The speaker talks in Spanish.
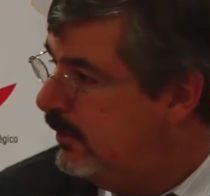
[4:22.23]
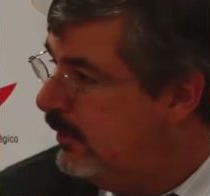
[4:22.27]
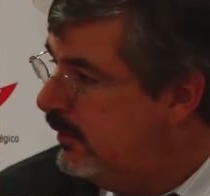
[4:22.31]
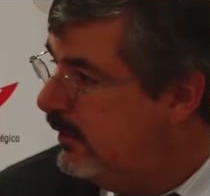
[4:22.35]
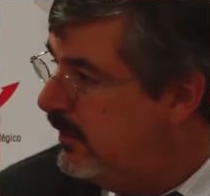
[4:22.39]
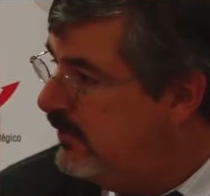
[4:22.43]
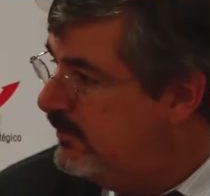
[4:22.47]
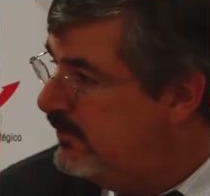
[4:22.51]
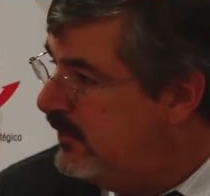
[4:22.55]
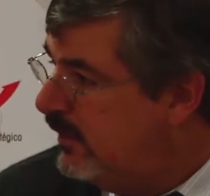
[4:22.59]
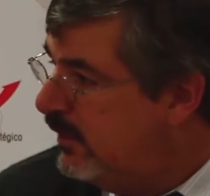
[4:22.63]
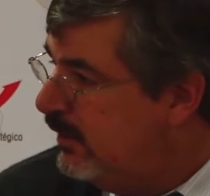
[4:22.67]

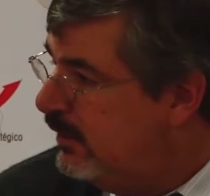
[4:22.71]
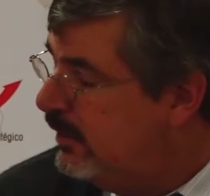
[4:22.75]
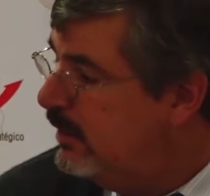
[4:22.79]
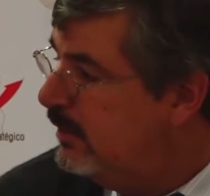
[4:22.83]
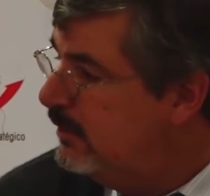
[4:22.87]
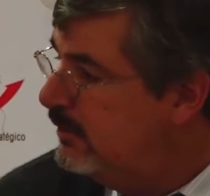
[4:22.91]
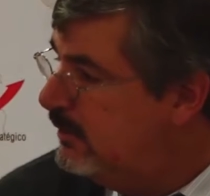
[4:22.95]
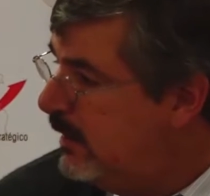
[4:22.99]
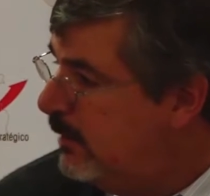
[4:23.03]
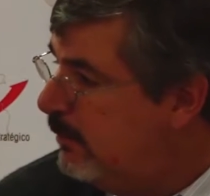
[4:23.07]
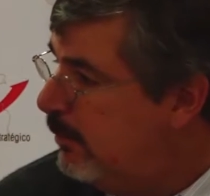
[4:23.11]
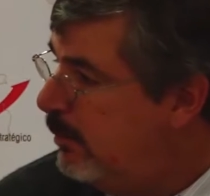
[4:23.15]
Es decir,
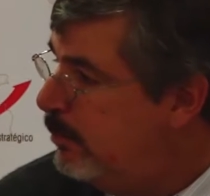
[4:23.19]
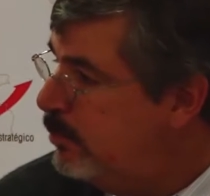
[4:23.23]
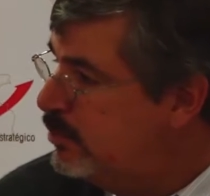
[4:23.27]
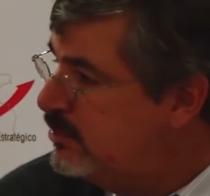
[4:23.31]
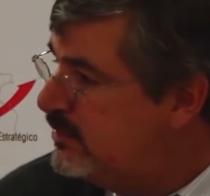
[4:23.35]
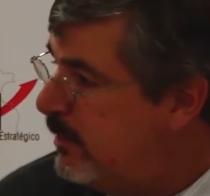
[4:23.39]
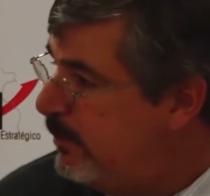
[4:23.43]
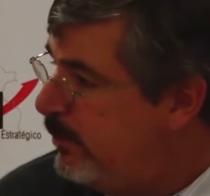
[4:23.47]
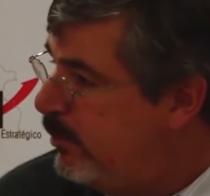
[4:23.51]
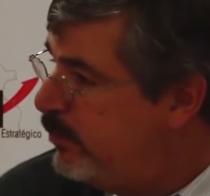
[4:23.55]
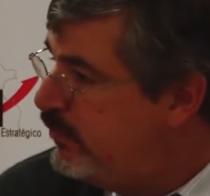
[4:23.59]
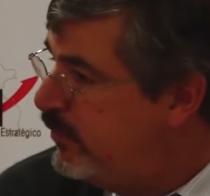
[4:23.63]
tenemos
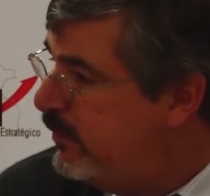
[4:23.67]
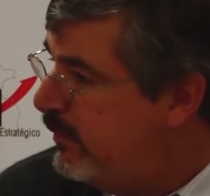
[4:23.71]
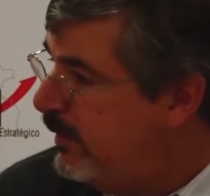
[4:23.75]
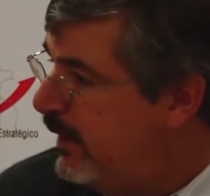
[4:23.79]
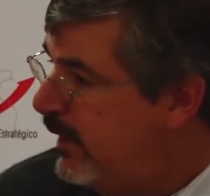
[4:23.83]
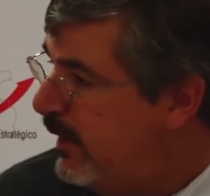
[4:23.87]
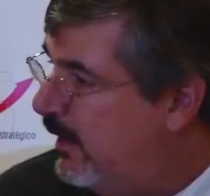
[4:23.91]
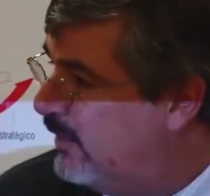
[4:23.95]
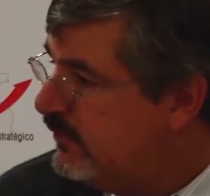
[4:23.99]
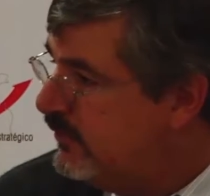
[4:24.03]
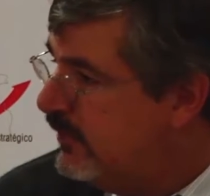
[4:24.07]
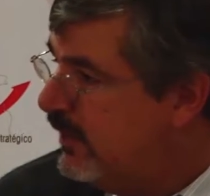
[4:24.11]
muchas
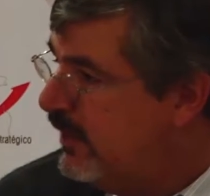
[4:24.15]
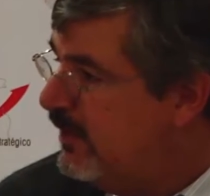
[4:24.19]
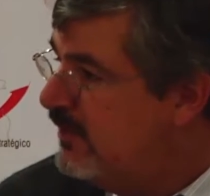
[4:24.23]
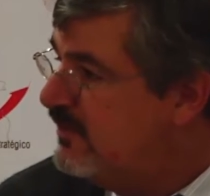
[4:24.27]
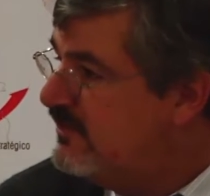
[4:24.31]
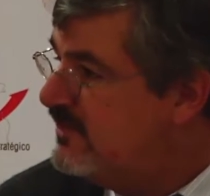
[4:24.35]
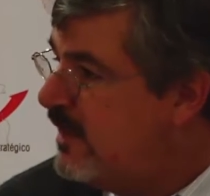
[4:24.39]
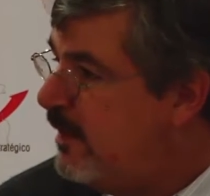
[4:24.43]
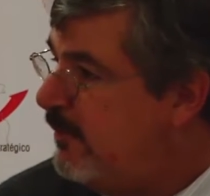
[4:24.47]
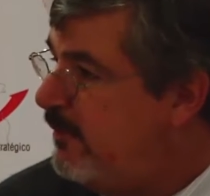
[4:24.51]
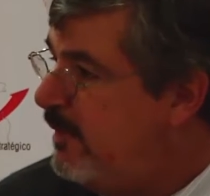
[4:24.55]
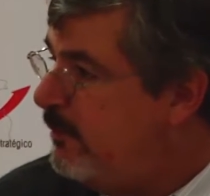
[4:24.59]
posibilidades,
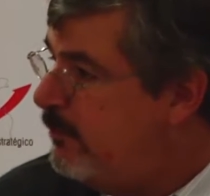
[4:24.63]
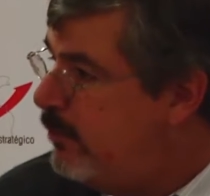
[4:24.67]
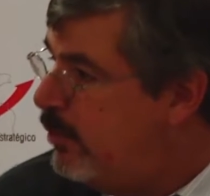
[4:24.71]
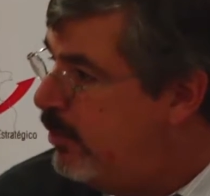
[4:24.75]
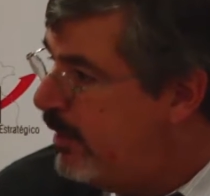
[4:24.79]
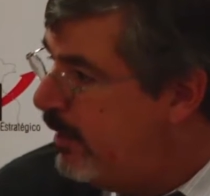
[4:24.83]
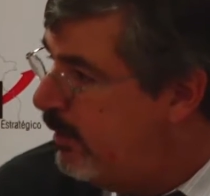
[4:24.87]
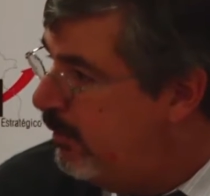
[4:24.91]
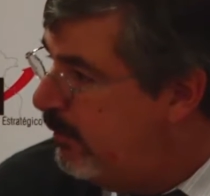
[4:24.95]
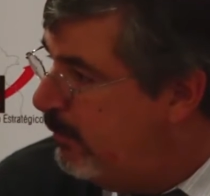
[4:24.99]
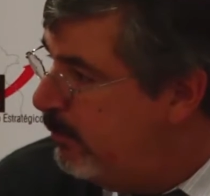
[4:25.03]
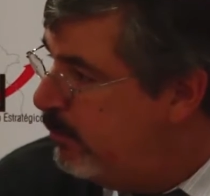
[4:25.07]
sabemos
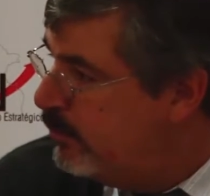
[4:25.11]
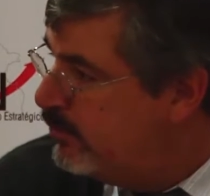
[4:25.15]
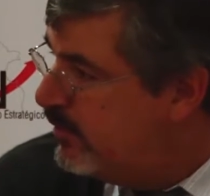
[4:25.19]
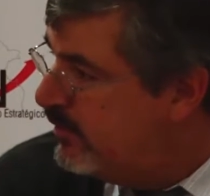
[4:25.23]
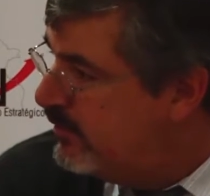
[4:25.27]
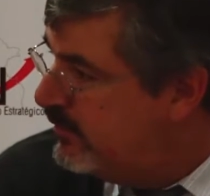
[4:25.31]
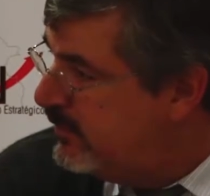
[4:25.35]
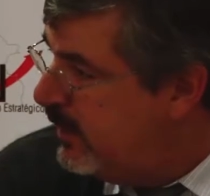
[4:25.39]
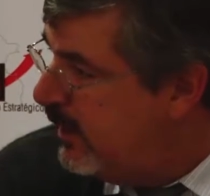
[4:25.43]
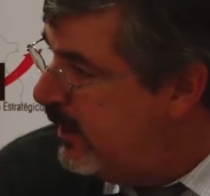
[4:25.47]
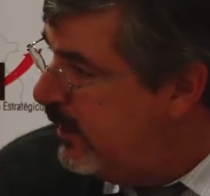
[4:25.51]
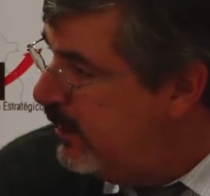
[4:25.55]
que vamos
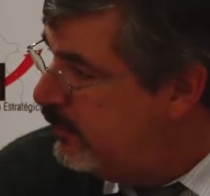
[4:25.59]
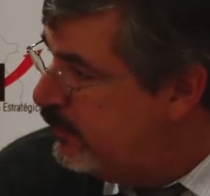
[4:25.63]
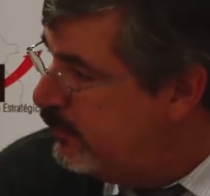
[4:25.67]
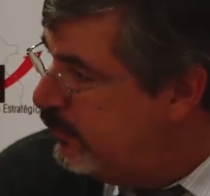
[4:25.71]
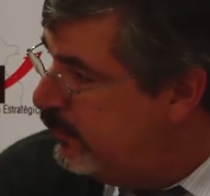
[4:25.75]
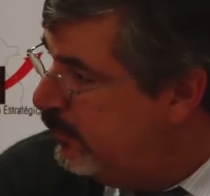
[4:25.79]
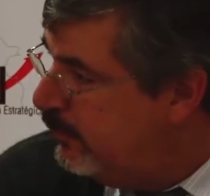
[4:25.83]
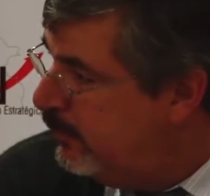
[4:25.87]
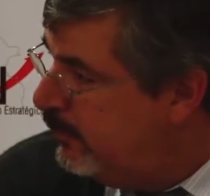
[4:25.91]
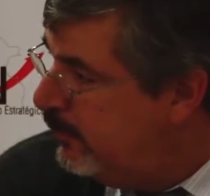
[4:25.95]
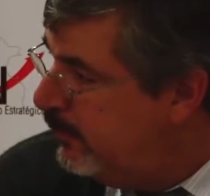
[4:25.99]
hacia eso.